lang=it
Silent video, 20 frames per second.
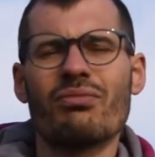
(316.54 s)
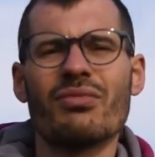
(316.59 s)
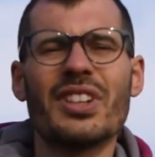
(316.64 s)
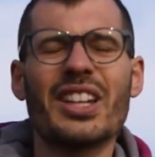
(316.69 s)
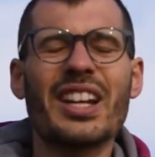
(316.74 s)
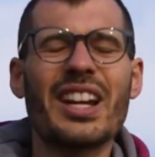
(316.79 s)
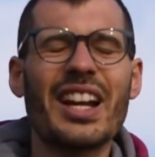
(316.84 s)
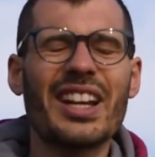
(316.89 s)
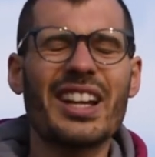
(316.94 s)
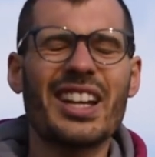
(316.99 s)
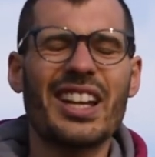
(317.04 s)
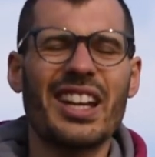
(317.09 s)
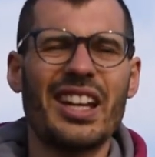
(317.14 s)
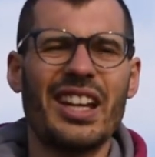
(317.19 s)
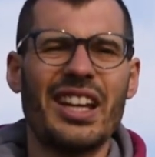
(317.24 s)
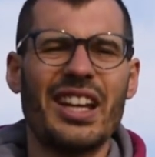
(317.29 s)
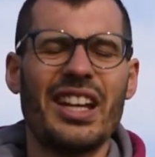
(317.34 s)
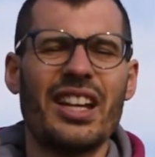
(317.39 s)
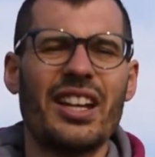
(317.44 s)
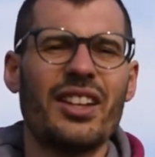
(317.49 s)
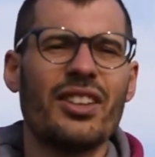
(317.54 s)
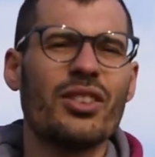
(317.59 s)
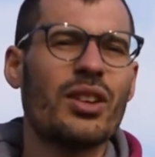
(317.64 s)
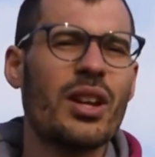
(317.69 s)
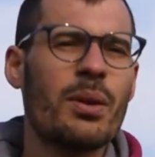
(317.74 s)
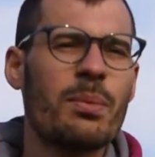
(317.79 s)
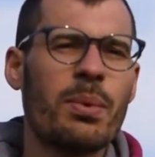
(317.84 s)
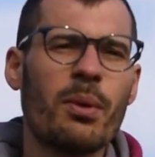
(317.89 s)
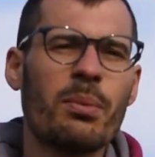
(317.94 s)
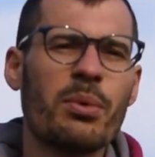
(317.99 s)
Direi che
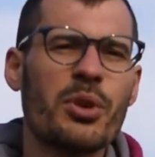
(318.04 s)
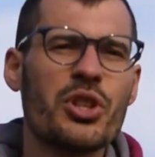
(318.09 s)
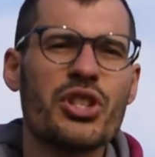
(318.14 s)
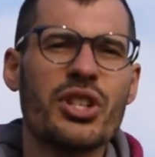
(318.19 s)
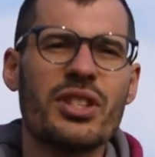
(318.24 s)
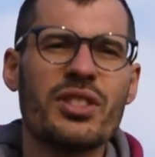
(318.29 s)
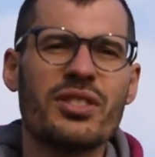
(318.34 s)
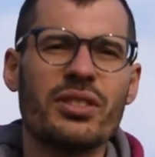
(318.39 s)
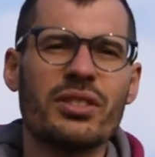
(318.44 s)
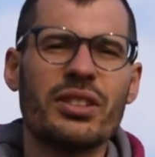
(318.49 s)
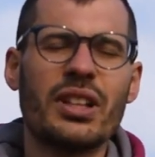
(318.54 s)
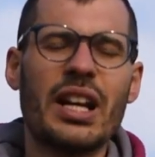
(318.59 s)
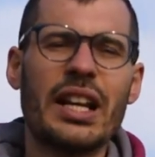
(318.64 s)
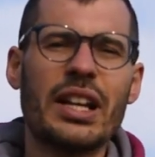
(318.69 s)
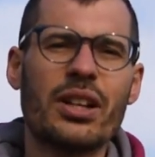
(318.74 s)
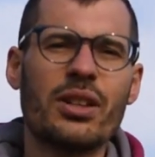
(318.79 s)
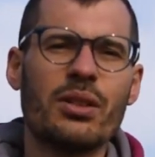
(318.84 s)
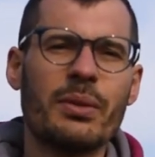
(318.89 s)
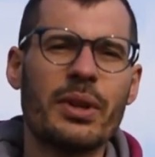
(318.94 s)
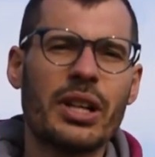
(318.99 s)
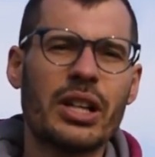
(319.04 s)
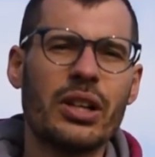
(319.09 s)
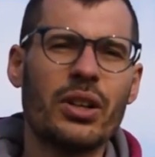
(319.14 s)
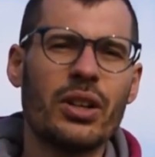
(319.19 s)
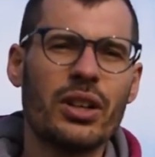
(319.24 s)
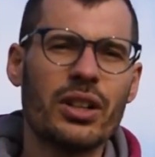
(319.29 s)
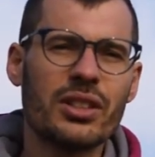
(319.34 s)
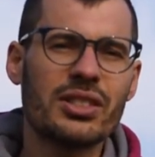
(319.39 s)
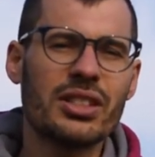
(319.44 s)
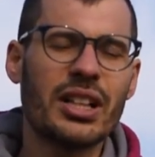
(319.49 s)
non è proprio eccezionale come
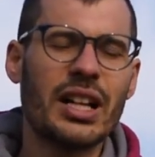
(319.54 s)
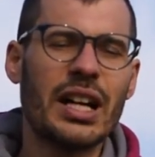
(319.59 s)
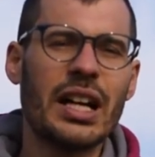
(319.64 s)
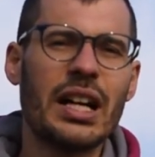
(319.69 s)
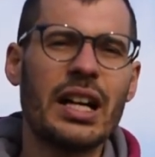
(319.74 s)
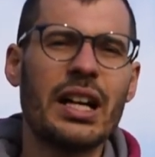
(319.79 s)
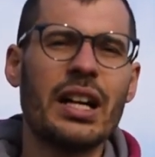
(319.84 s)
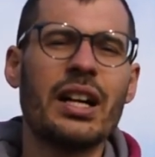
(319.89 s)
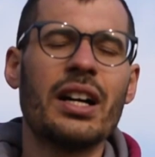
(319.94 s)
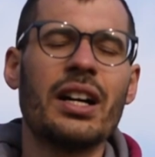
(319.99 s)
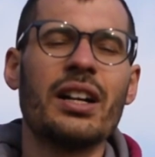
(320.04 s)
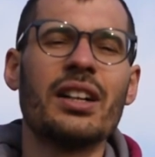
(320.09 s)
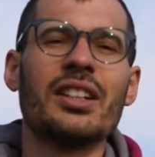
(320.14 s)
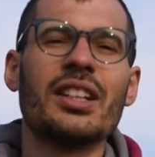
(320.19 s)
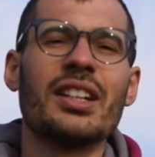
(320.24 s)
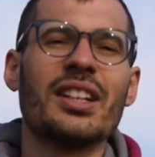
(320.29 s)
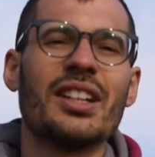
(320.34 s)
cosa,